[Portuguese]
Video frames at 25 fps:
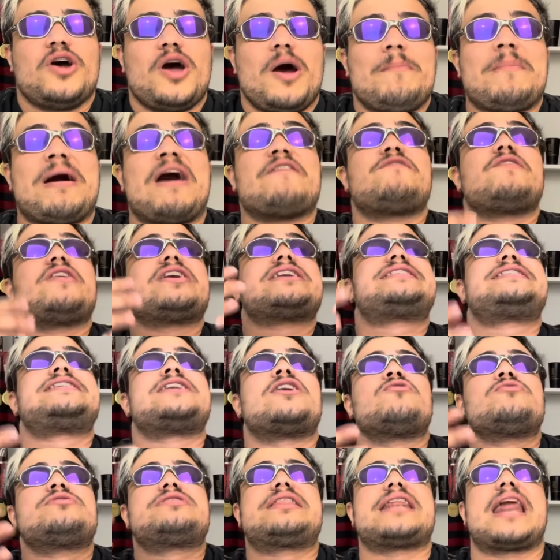mas você
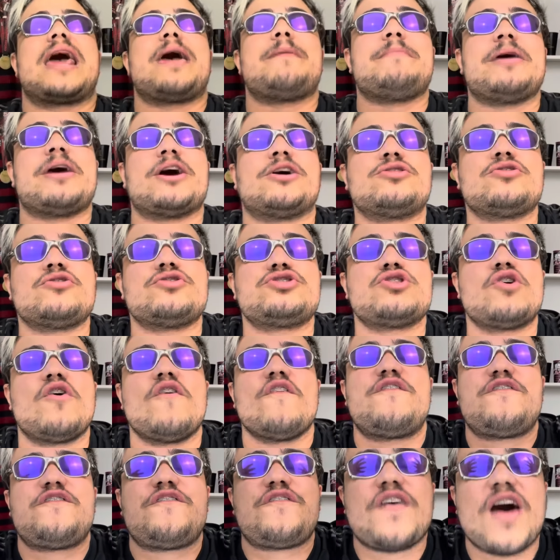é um tremendo de
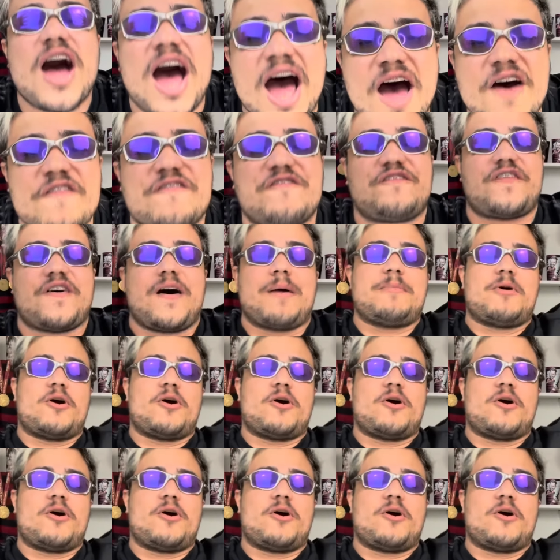um fanfa,